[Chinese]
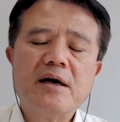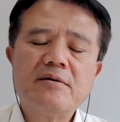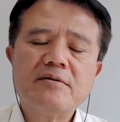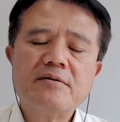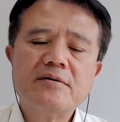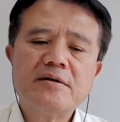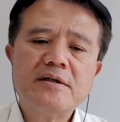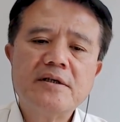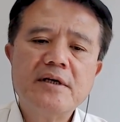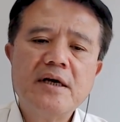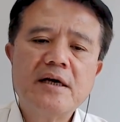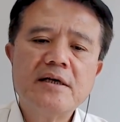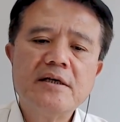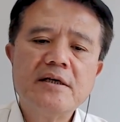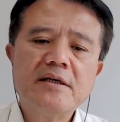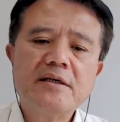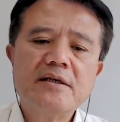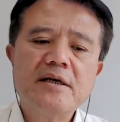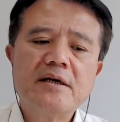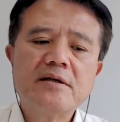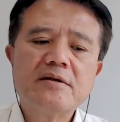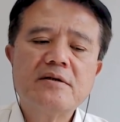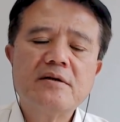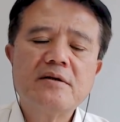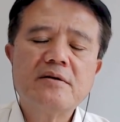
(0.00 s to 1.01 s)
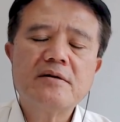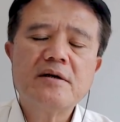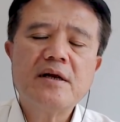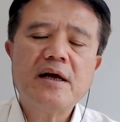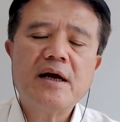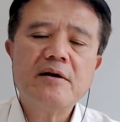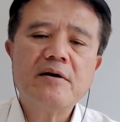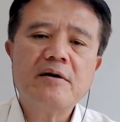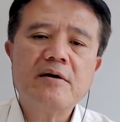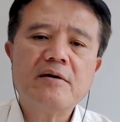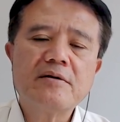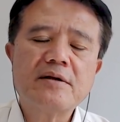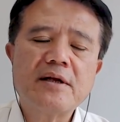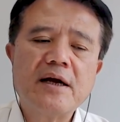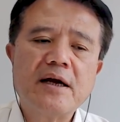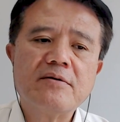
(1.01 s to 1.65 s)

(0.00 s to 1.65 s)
好像印象中他有